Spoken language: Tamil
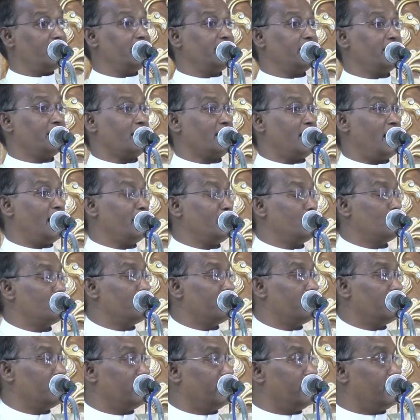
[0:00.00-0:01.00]
வேண்டிய
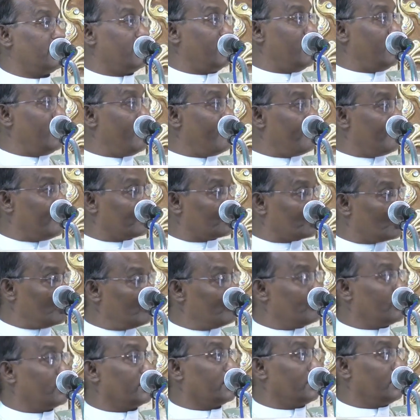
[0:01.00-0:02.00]
காரியம் என்ன என்றால் அந்த
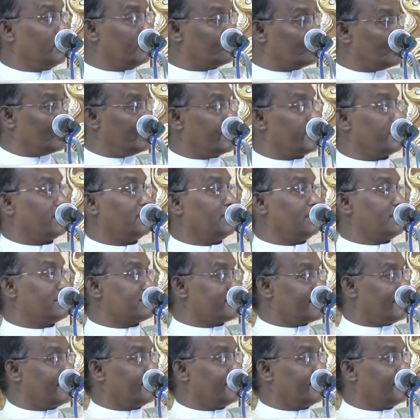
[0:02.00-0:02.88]
துன்பங்கள் துயரங்கள்